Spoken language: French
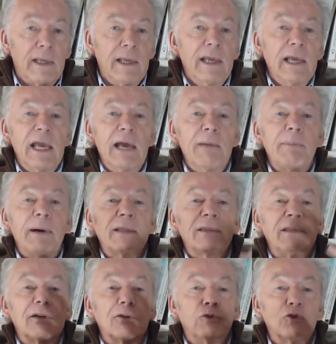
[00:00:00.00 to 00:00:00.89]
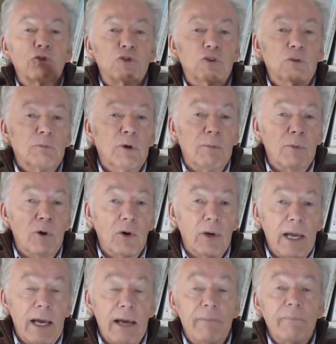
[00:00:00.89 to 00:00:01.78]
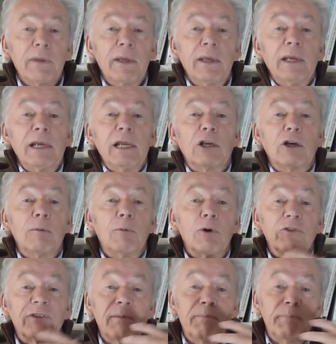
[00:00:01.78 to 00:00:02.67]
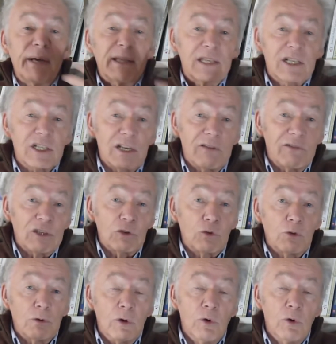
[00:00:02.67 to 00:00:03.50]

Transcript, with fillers: Et à partir de ce moment-là, il commence à partager avec eux.